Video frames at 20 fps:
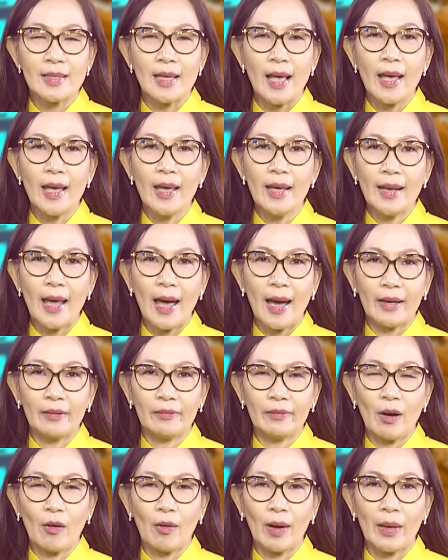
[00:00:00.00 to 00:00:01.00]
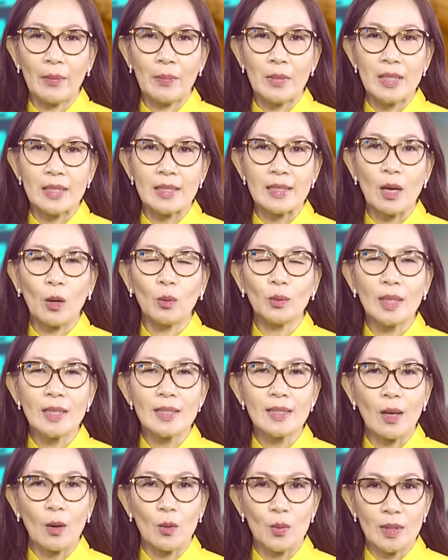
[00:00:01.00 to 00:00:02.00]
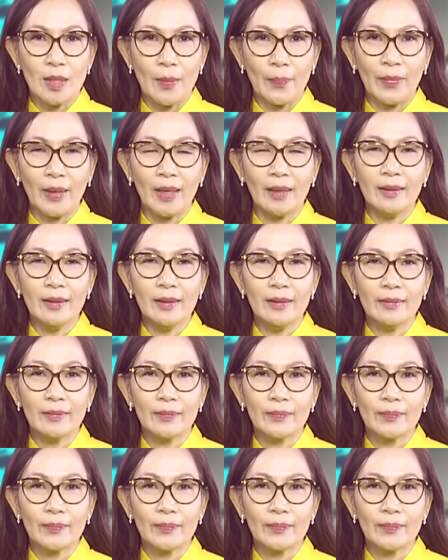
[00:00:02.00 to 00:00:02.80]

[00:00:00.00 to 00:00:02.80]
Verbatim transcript: sẽ hết hạn vào ngày 16 tháng 6 sắp tới.